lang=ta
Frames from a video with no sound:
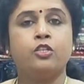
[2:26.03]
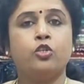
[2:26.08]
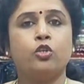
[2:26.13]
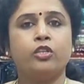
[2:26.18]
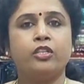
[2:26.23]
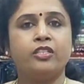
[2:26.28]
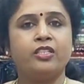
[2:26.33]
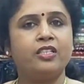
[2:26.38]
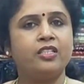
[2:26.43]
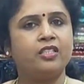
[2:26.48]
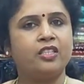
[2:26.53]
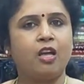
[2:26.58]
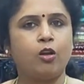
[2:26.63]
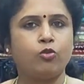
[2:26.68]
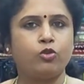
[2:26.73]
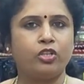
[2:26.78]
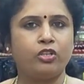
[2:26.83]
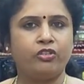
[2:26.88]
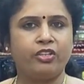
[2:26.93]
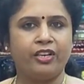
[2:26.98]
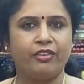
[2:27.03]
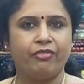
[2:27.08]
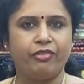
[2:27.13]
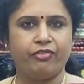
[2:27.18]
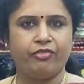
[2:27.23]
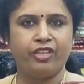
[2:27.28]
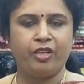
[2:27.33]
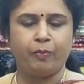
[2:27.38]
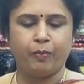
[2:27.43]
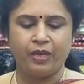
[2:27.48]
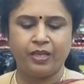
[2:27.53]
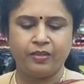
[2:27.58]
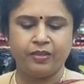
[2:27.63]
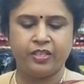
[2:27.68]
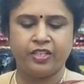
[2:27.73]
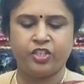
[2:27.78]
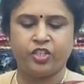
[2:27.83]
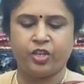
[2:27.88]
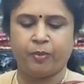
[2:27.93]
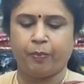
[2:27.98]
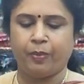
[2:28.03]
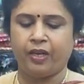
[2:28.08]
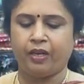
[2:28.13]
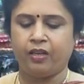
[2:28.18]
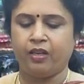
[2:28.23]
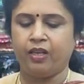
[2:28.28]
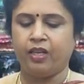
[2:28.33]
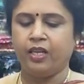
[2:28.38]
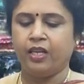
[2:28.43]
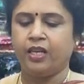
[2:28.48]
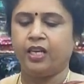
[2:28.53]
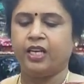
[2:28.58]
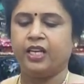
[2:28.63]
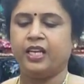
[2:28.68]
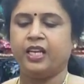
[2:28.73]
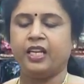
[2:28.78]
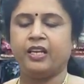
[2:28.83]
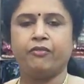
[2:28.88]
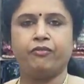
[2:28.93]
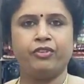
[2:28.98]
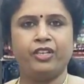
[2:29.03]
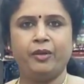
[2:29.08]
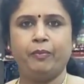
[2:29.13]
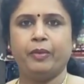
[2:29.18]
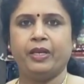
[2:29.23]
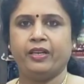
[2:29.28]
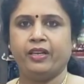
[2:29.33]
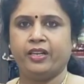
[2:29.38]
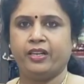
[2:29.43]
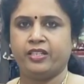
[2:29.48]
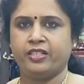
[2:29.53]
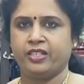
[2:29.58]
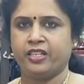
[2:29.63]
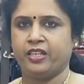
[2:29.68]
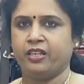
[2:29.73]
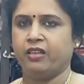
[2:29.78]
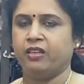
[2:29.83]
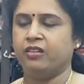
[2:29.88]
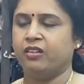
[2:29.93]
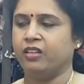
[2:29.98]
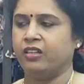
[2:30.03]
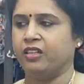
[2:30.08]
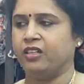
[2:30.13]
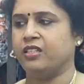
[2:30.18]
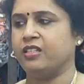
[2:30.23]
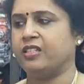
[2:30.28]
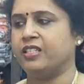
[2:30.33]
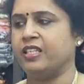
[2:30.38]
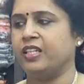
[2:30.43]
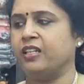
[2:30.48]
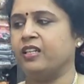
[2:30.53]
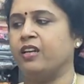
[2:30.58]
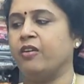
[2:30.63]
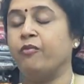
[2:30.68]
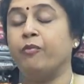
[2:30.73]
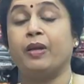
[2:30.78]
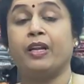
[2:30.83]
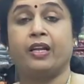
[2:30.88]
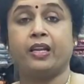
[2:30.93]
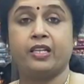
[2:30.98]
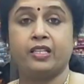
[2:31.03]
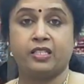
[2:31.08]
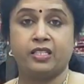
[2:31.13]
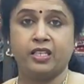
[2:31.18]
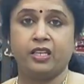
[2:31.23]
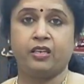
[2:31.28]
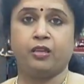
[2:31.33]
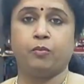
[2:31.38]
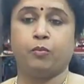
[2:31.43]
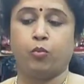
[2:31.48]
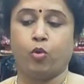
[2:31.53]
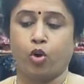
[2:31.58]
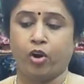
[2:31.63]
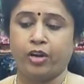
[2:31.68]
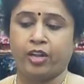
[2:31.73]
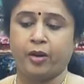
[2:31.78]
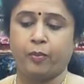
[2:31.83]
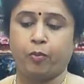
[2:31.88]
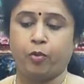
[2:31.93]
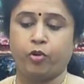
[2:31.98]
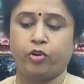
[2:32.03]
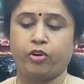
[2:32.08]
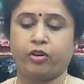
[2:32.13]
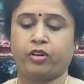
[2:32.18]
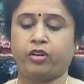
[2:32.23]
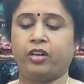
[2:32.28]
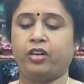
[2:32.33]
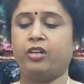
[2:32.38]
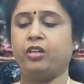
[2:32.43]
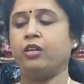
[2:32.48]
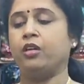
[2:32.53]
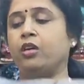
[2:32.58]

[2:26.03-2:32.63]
So this is 1350 plus shipping. A lovely Banarasi uh, silk, Banarasi border போட்டிருக்கிற